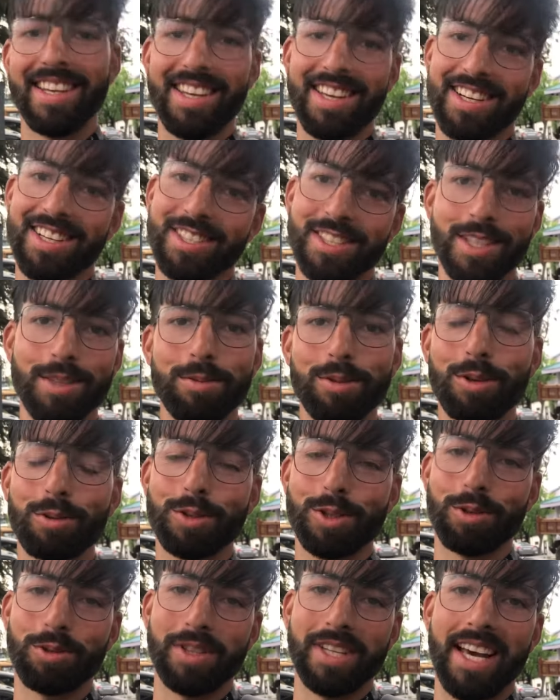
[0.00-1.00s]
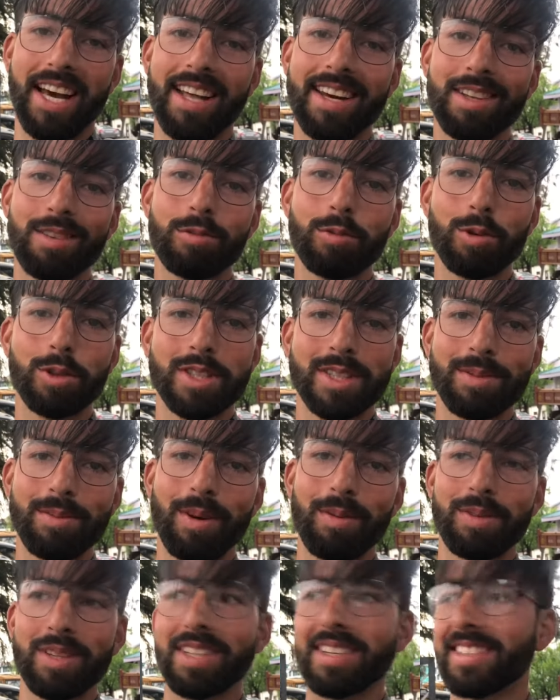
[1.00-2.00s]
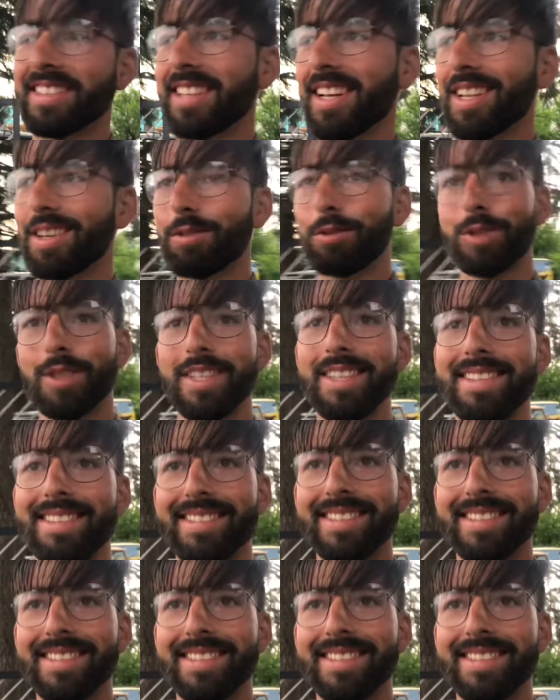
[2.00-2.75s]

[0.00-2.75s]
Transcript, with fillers: एक अजीब सी खुशी होती है यार दोस्ती में भी इतनी ज़्यादा खुशी